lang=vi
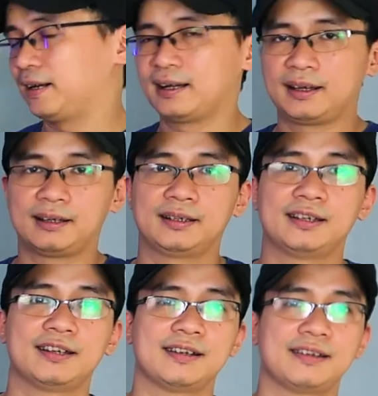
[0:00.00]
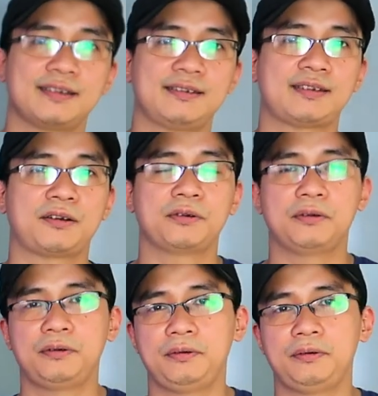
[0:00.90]
và
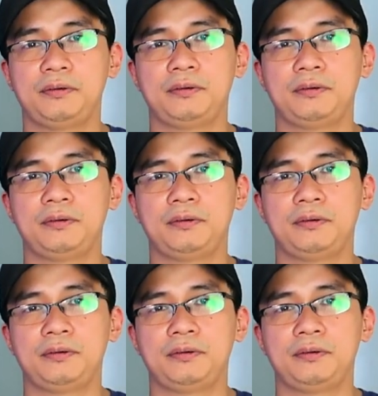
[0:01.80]
sau